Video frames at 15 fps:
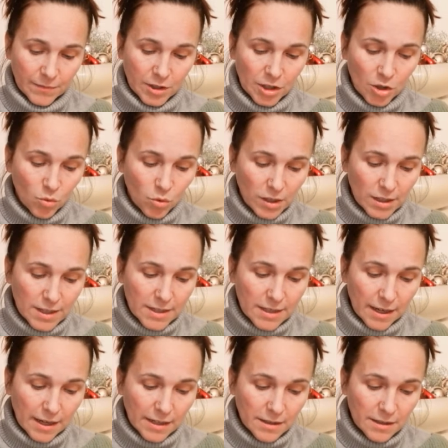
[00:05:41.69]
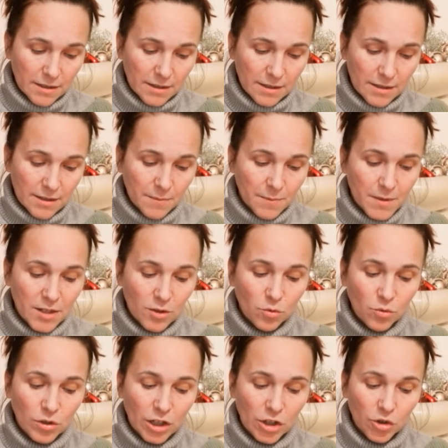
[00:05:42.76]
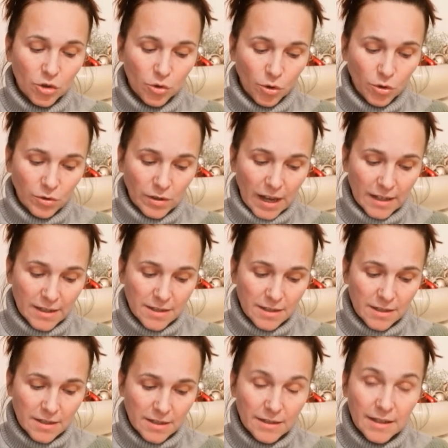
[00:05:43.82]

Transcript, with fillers: Die Uhr zeigt 1789